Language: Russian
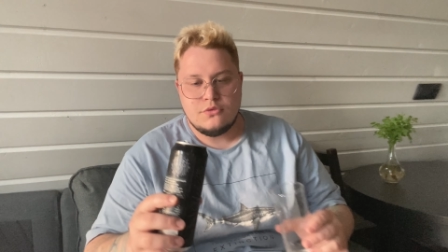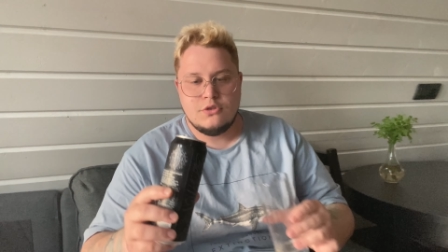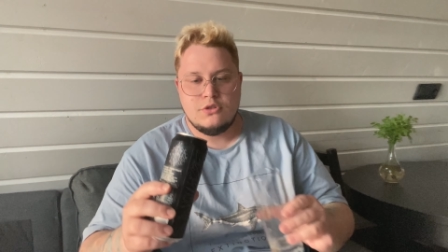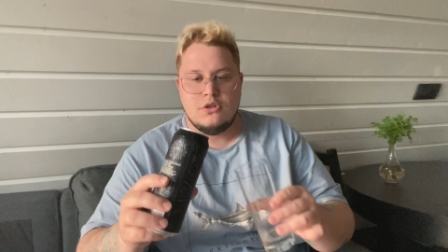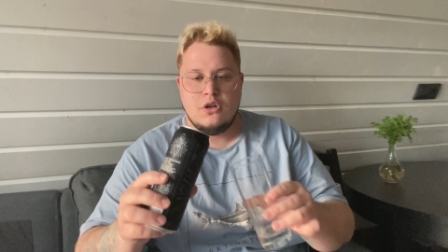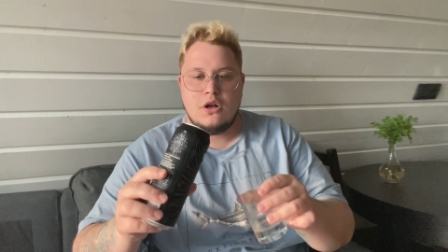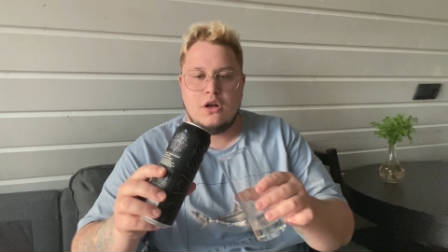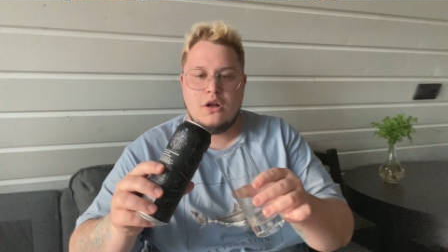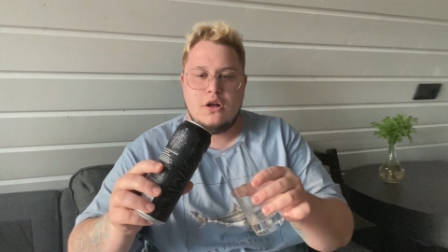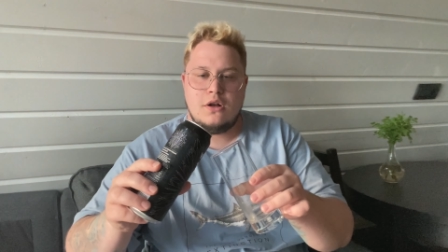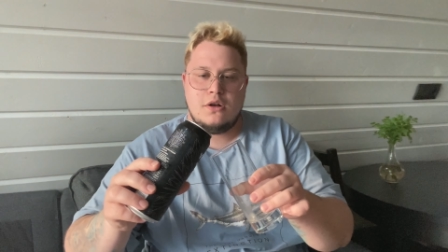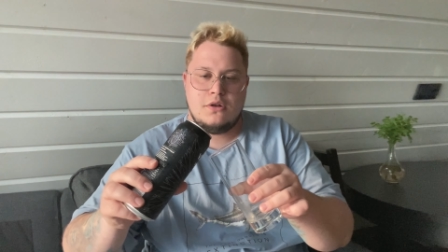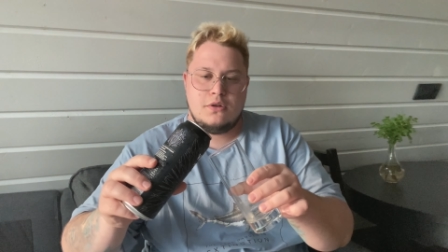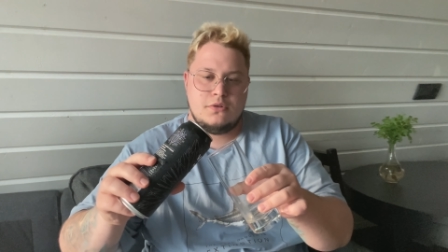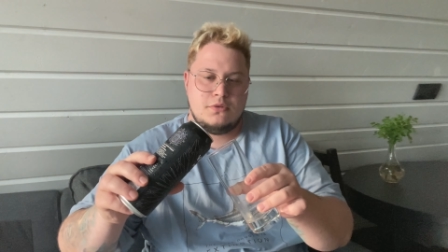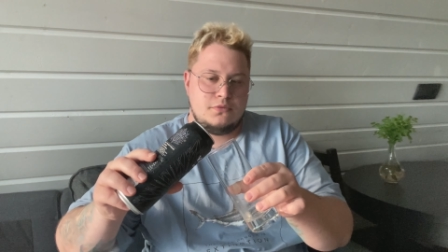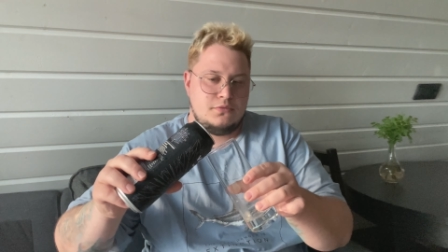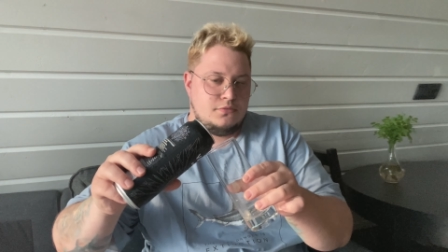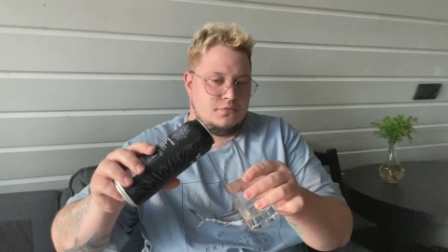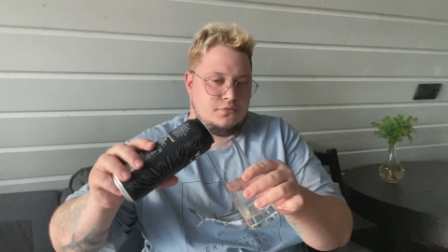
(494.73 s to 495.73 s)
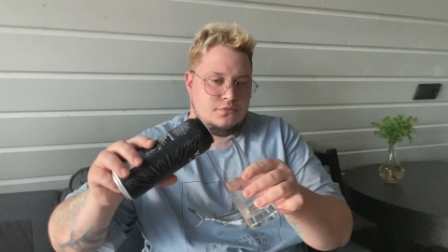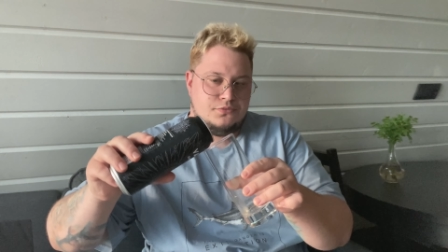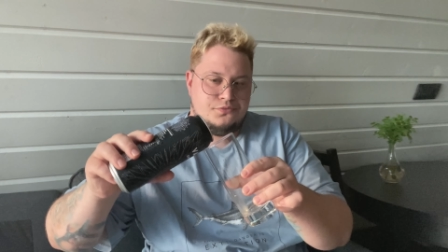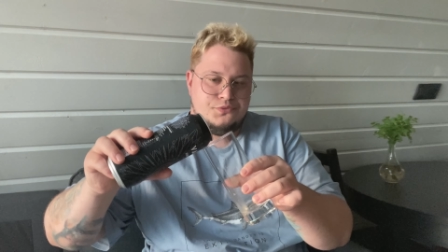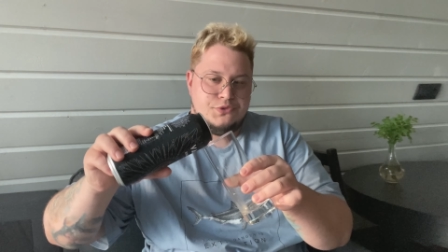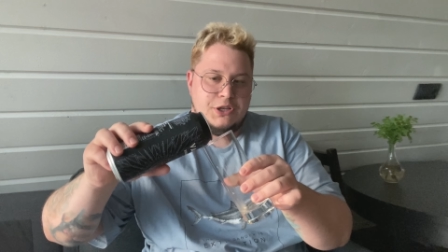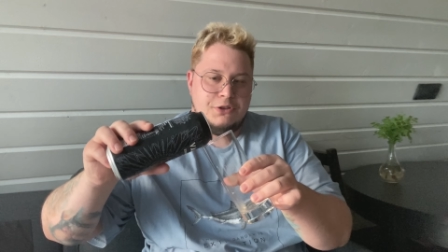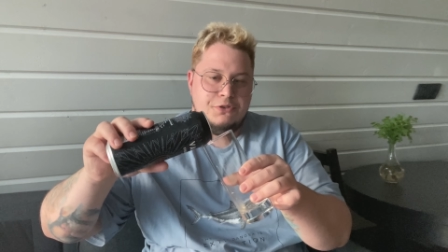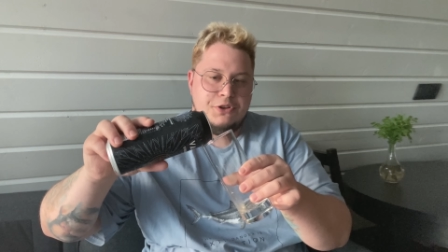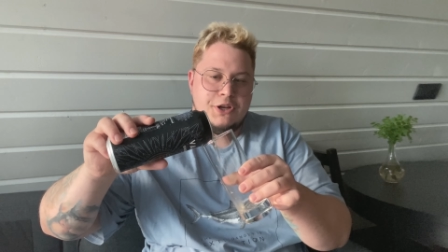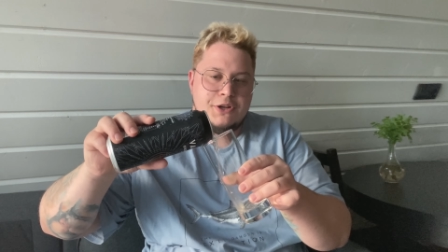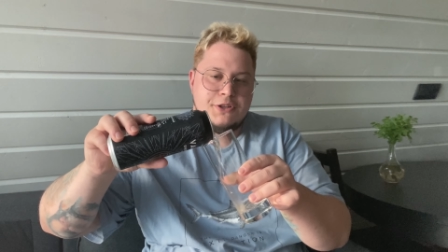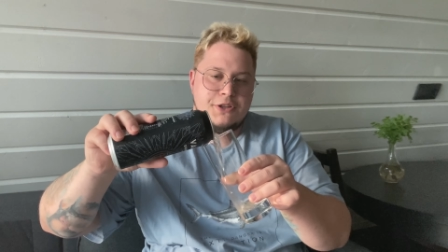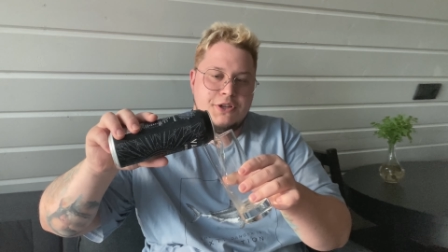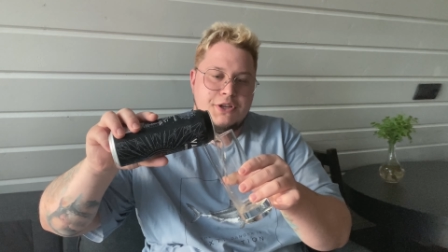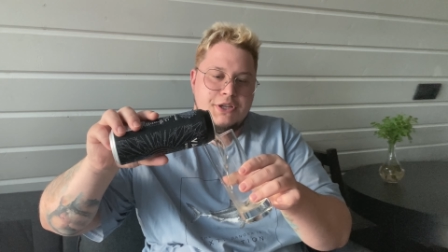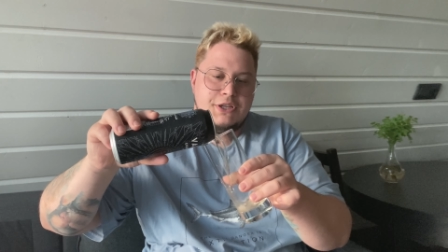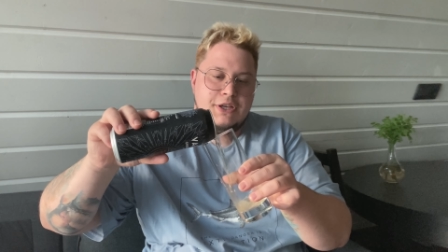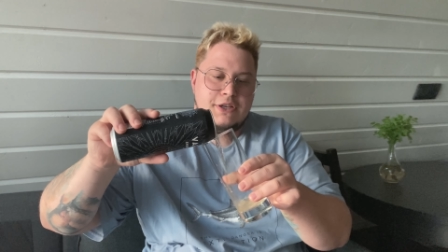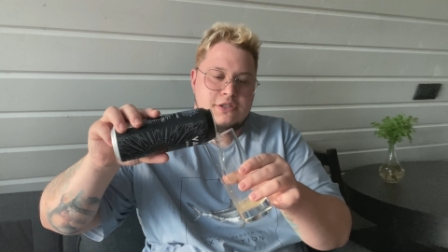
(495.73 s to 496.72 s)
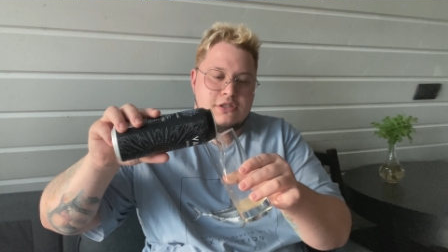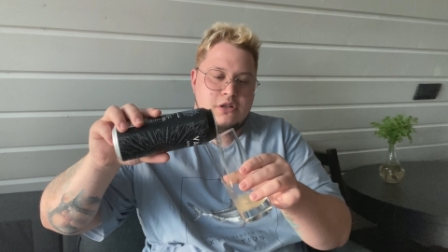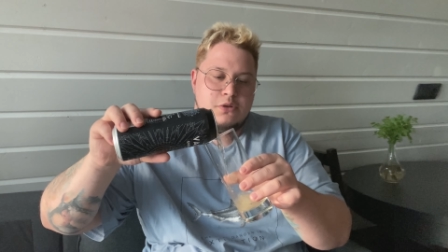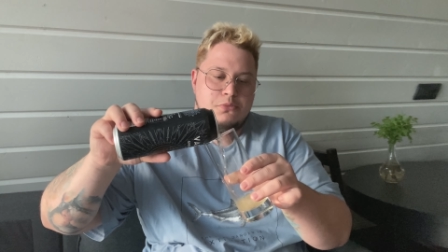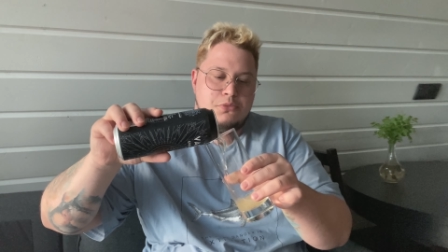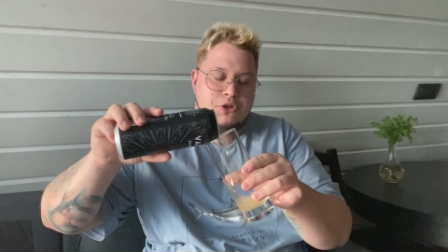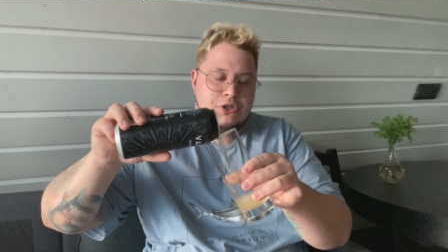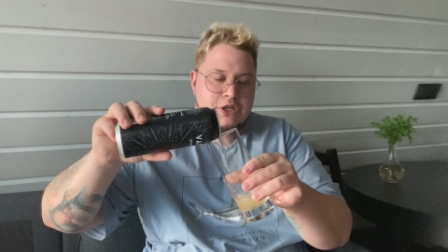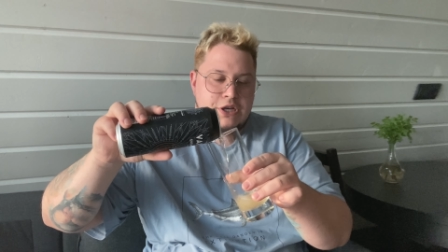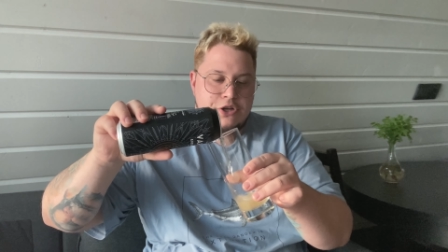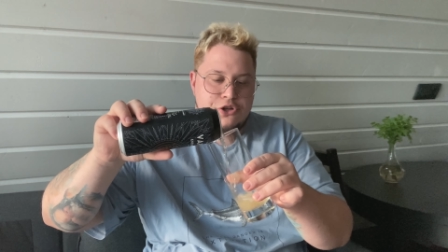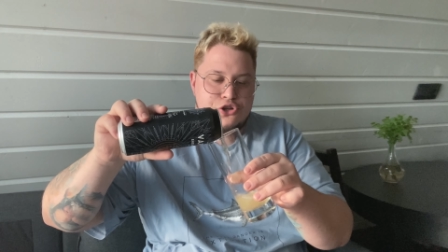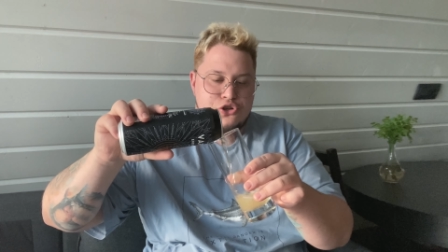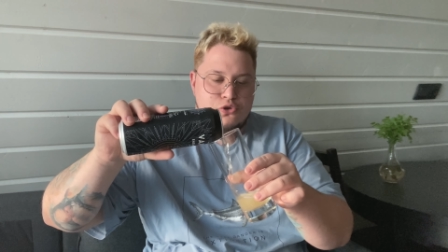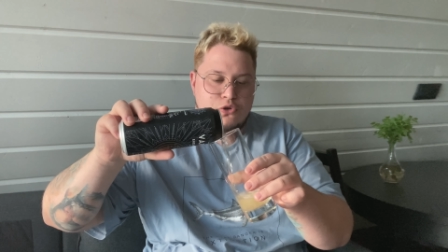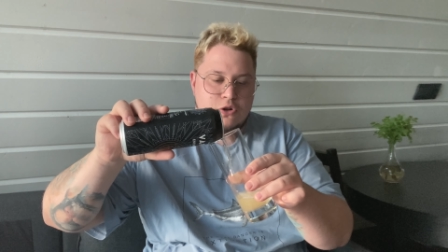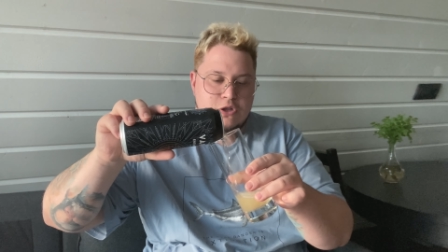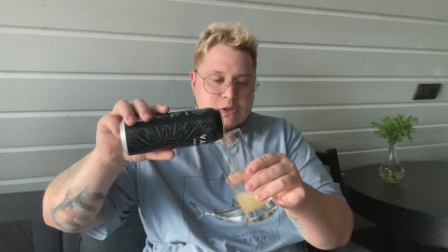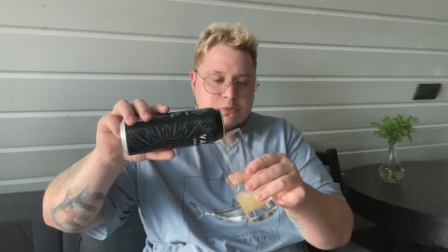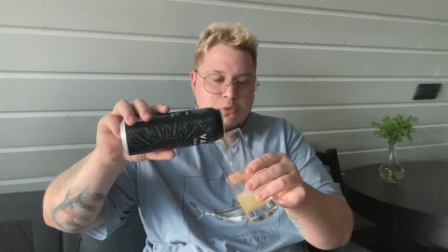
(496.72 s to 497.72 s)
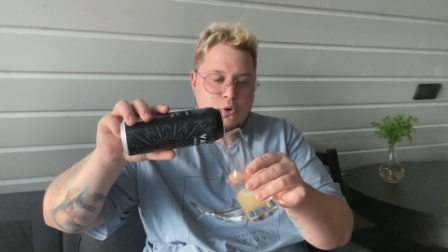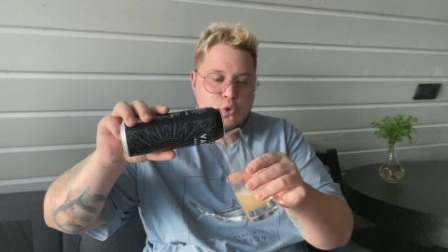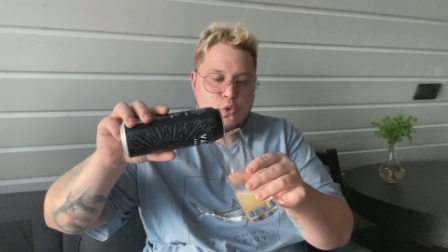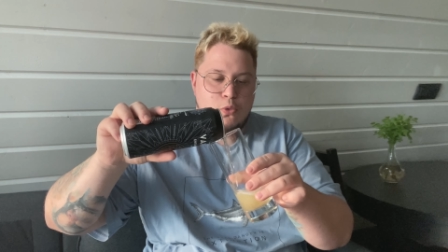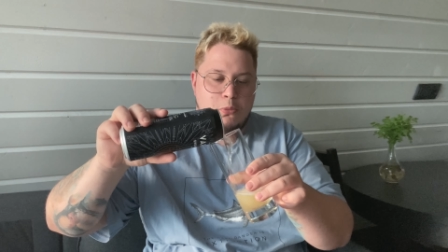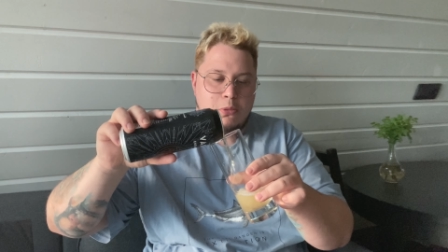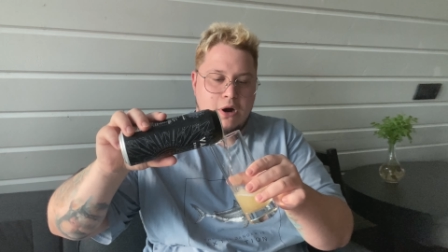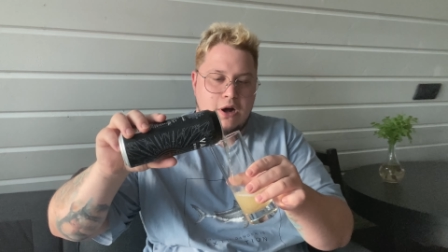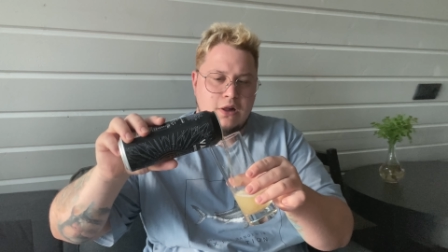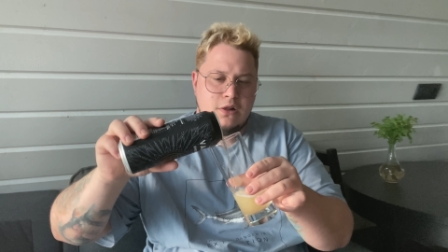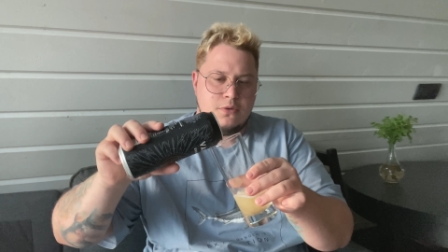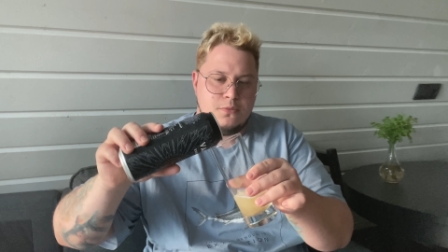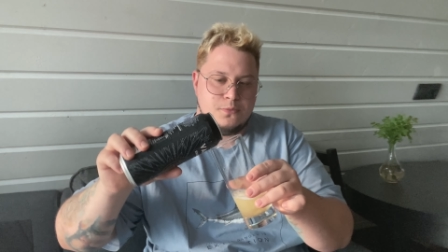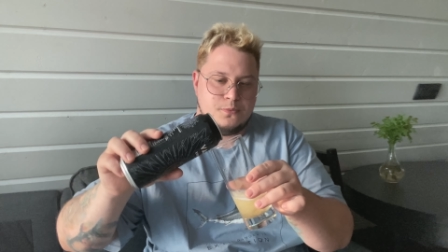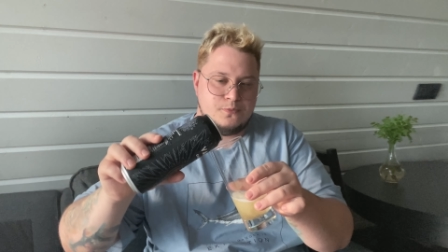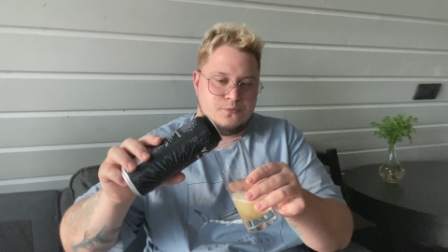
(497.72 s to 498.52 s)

А, наверное, если бы я еще раз покупал,